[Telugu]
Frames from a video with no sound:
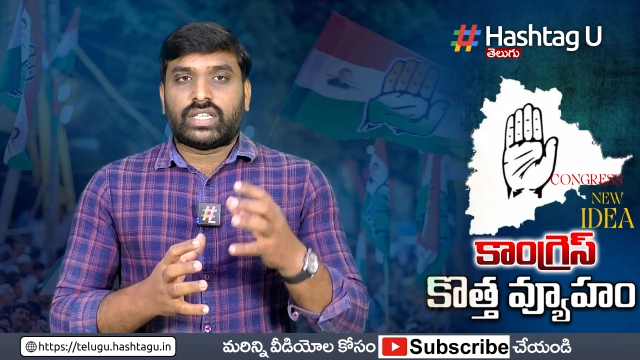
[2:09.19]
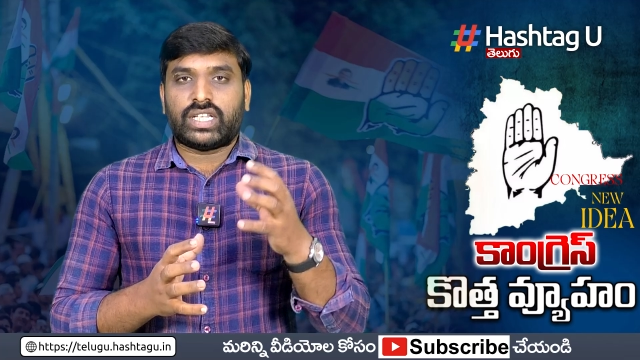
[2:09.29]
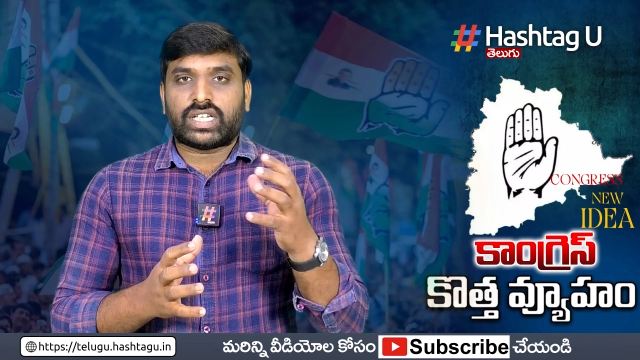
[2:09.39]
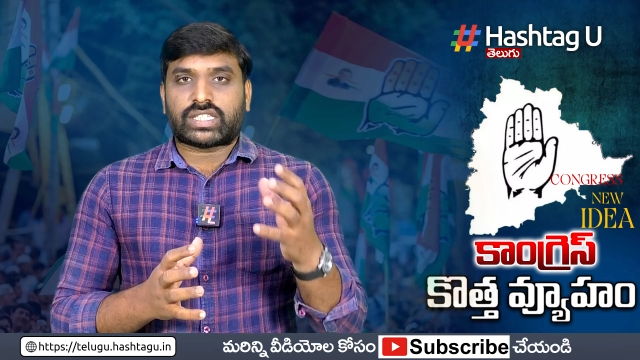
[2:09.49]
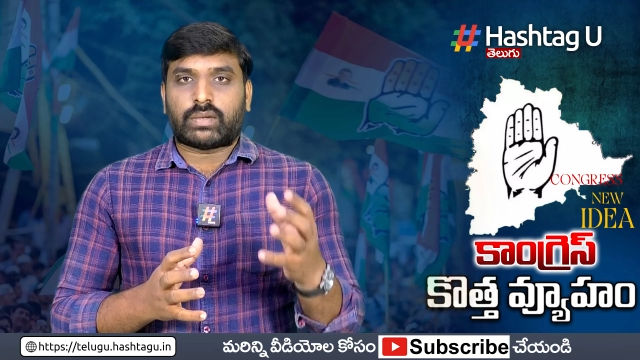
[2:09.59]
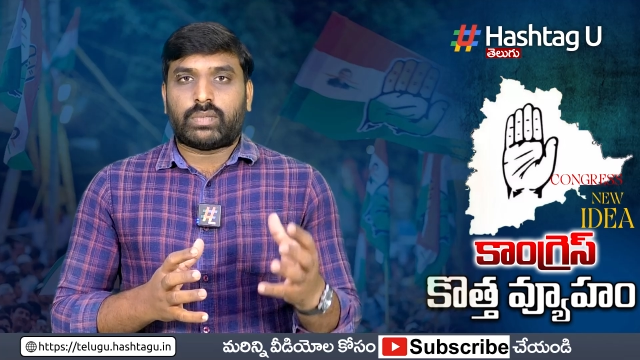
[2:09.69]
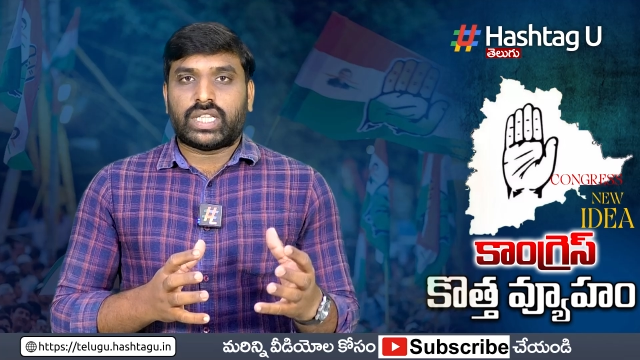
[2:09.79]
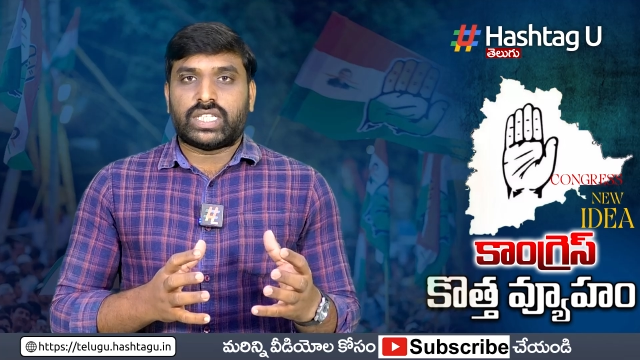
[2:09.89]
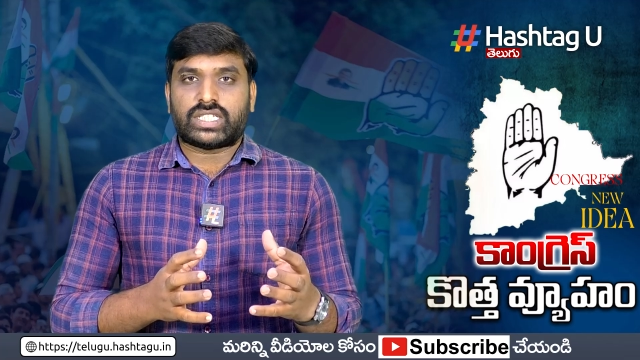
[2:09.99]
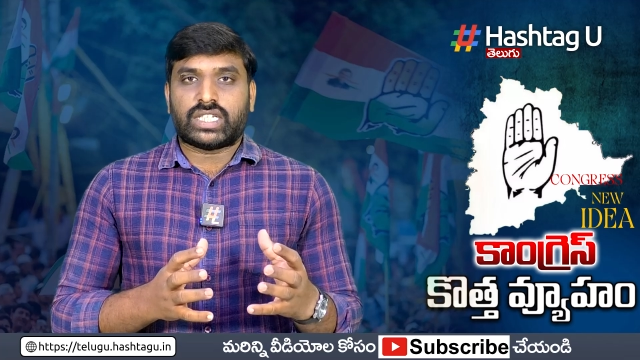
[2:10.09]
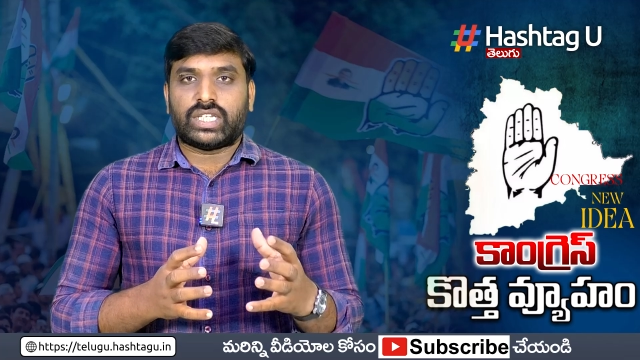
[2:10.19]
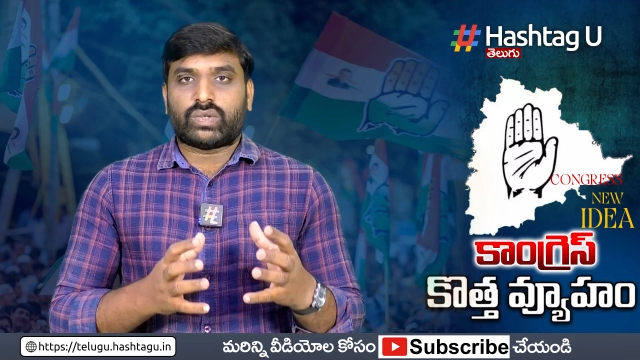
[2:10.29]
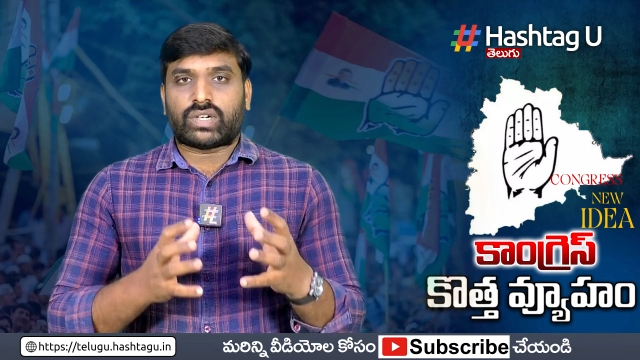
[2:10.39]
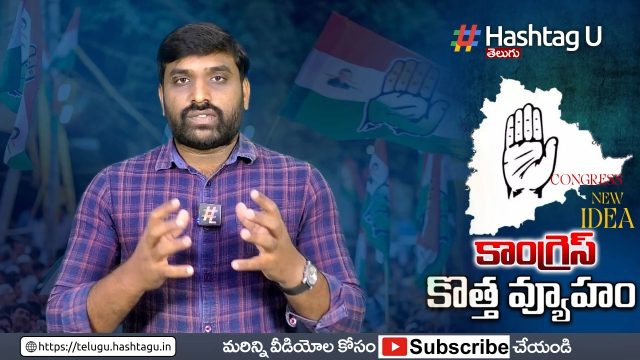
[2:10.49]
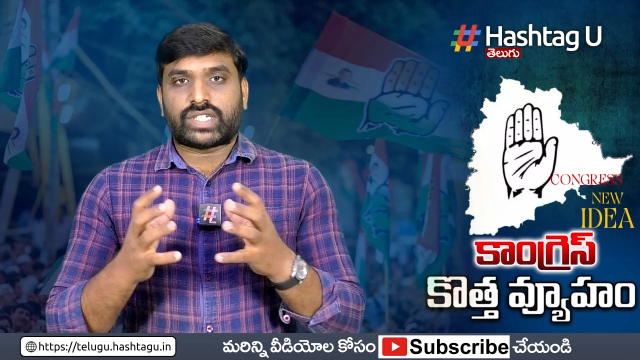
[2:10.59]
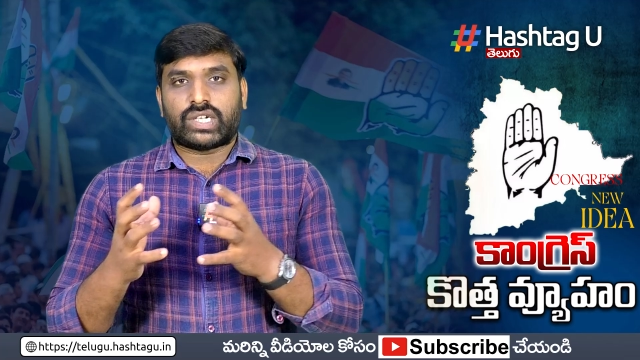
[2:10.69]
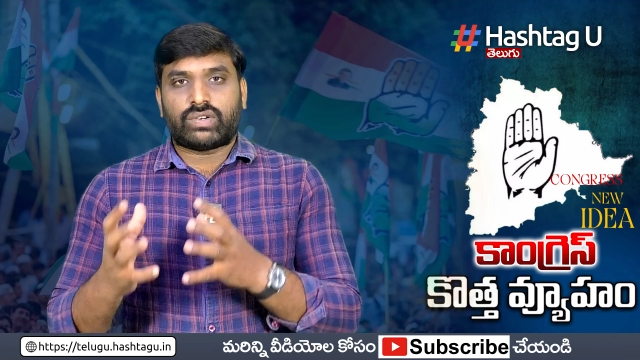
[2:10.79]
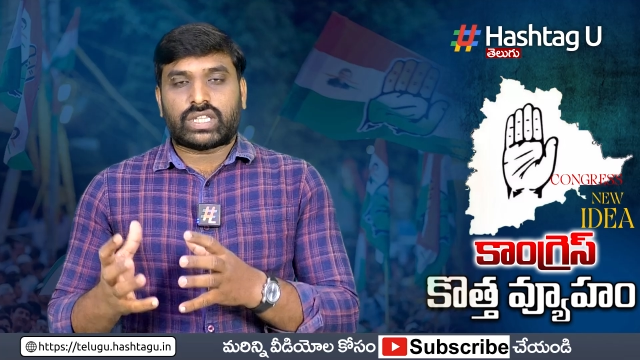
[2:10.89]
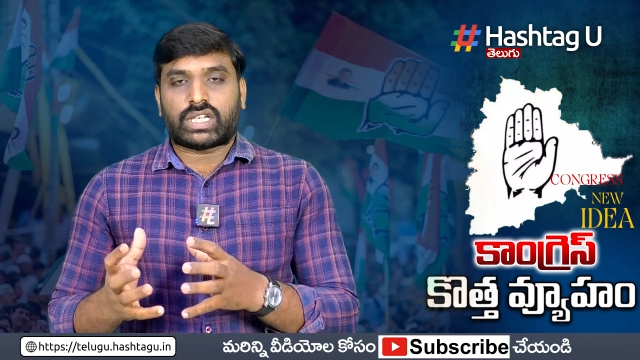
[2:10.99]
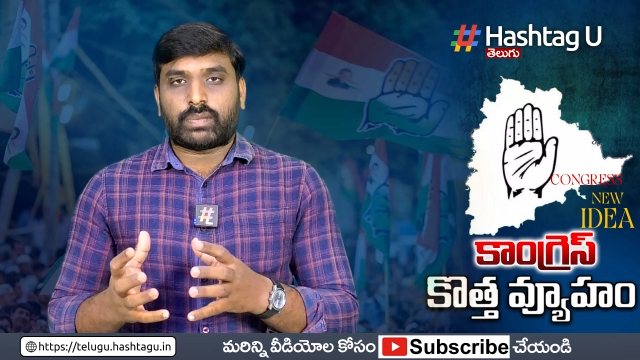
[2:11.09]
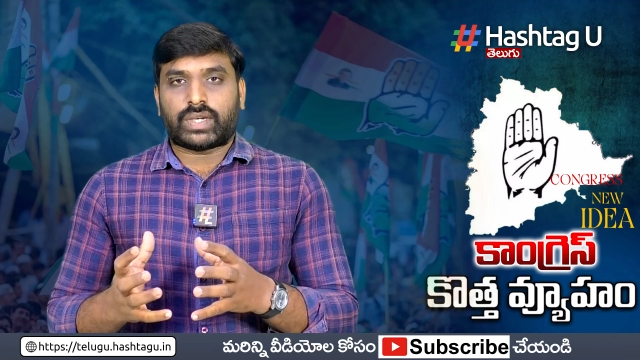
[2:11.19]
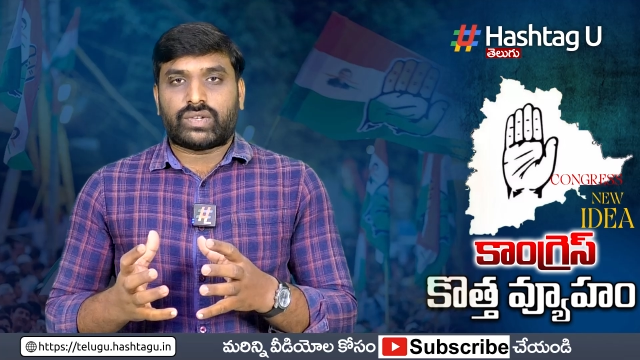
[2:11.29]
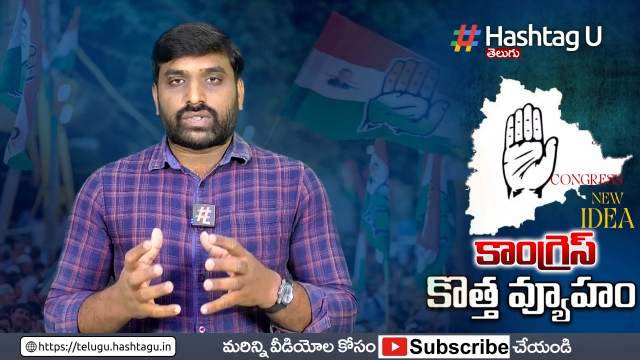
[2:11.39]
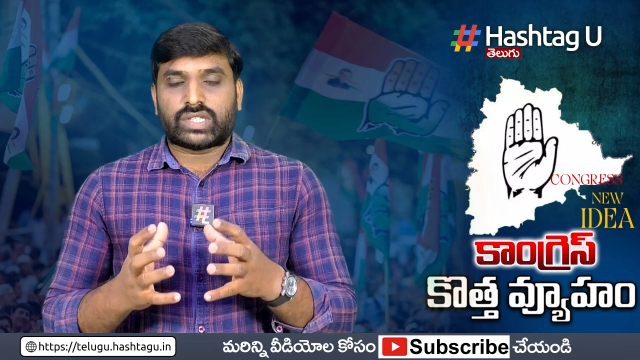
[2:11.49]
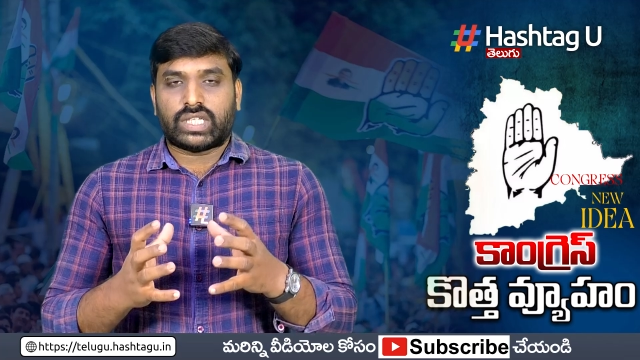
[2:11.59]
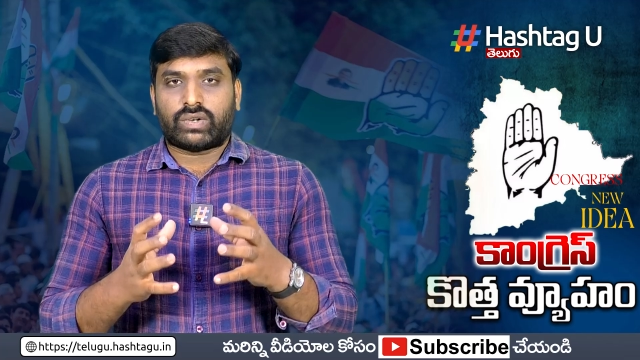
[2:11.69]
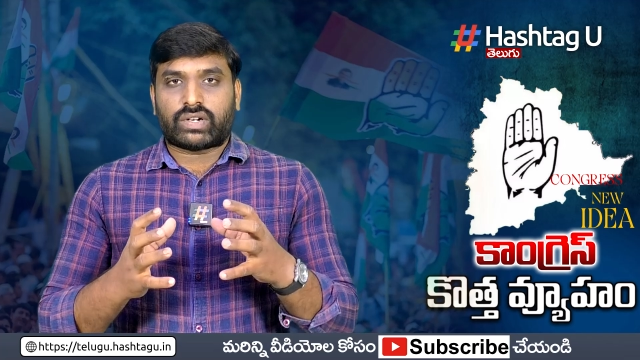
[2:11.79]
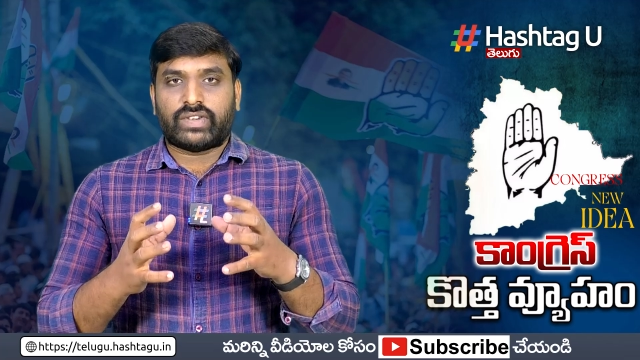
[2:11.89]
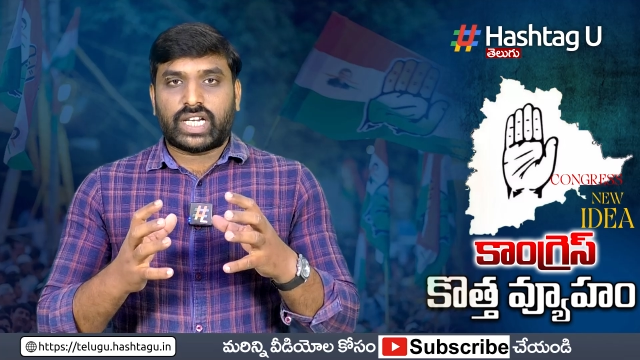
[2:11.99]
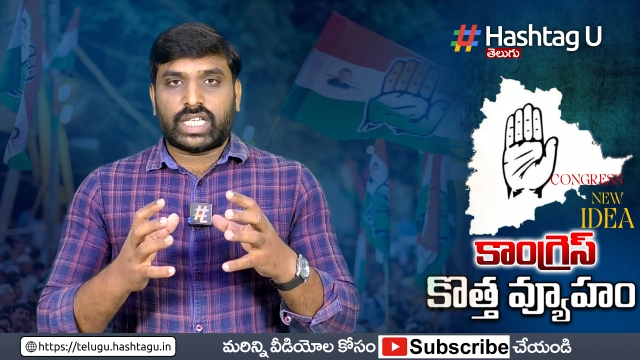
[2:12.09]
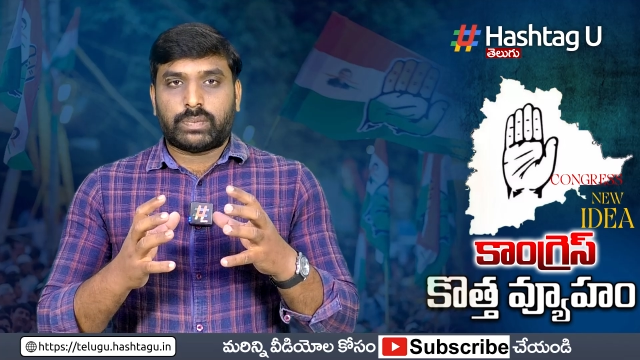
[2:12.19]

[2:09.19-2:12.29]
దీనికి సంబంధించి ఇంకొక విషయం కూడా తెరపైకి వస్తుంది ఒకవేళ